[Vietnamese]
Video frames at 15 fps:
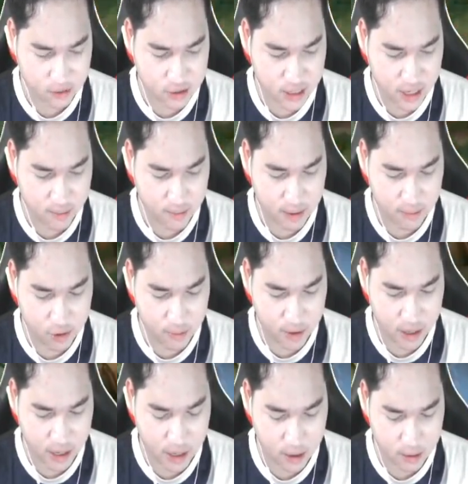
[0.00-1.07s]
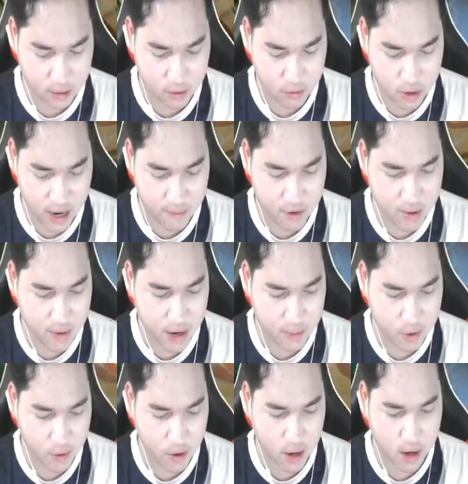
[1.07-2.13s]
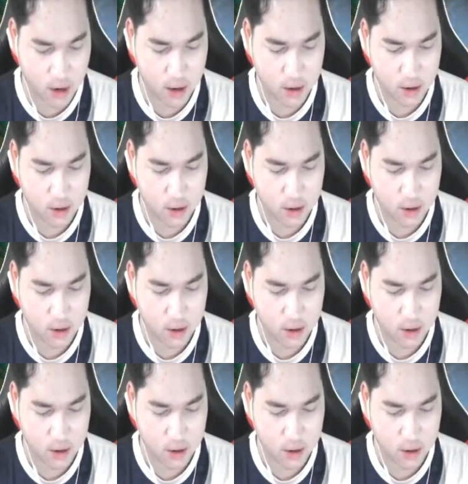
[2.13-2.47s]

chung cháy bấm vô này kia em vay vào đâu mình có rồi